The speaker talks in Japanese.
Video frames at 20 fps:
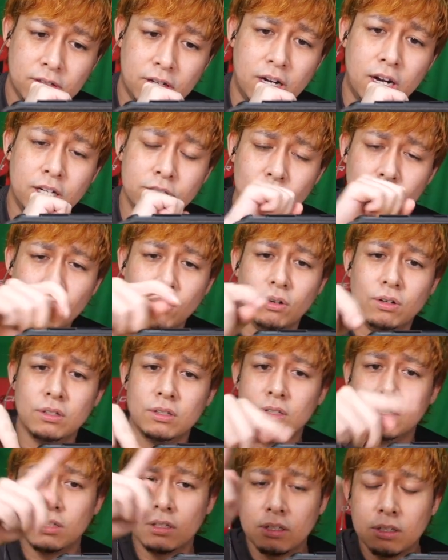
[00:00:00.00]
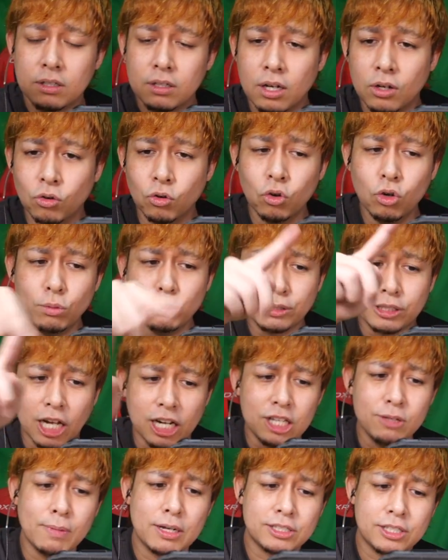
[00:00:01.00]
あの、オーブ
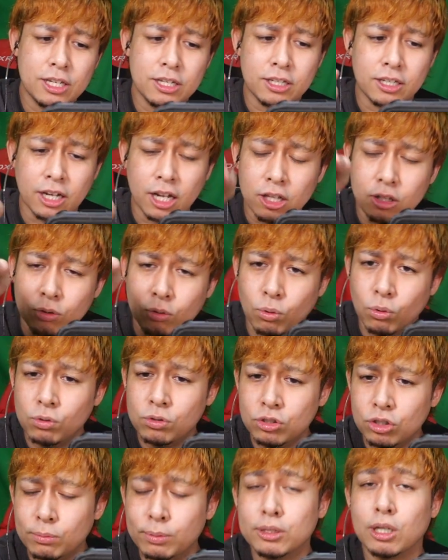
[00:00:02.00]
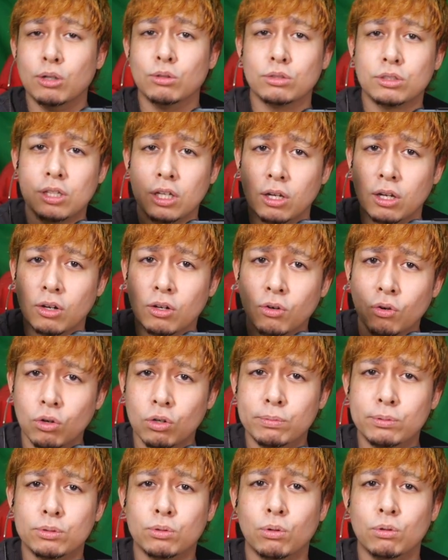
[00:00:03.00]
足りませんからの購入ボタンを押して、
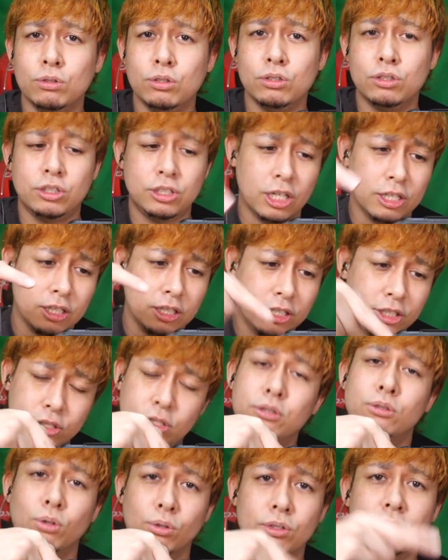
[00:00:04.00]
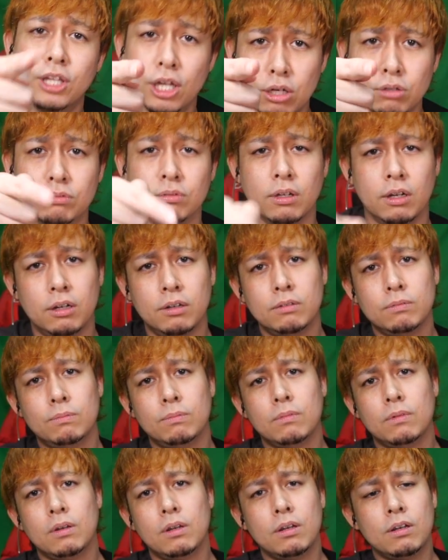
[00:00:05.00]
オーブ購入して引くと出るんだ
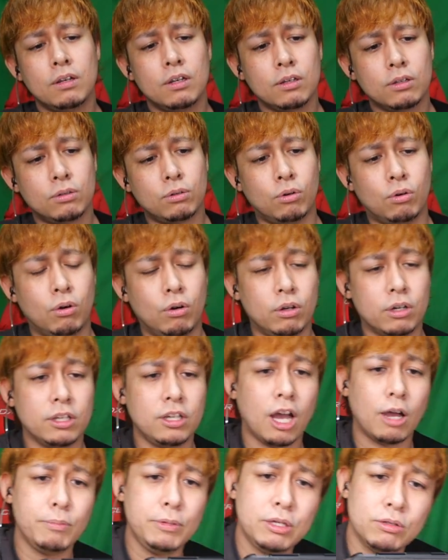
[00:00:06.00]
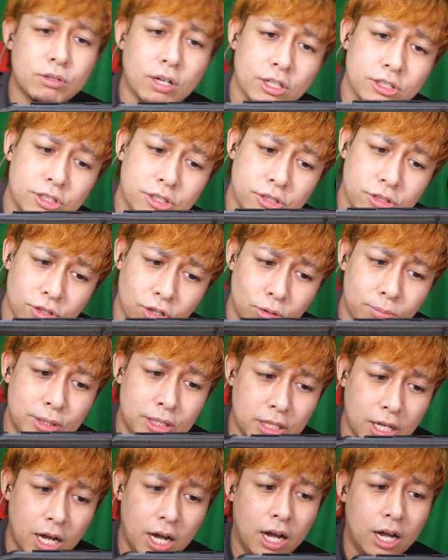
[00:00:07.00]
これ闇を感じるよ、み
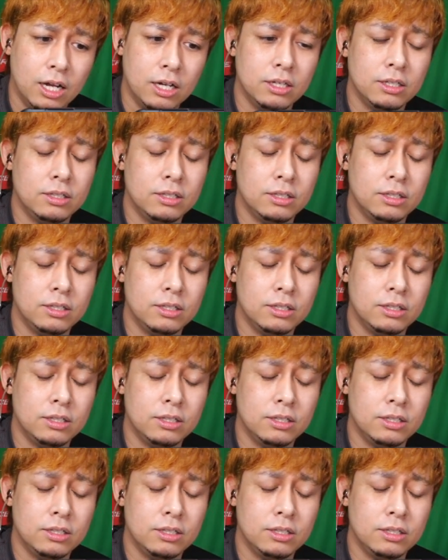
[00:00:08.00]
んな。